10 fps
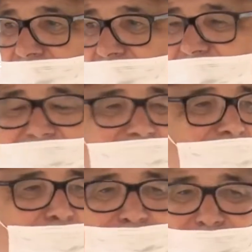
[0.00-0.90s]
que a
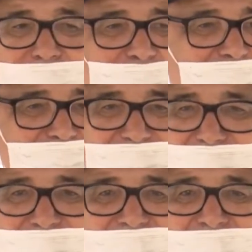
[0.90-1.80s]
Gazin é uma
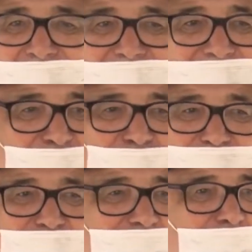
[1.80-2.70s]
parceira
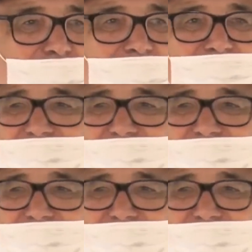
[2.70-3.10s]
incondicional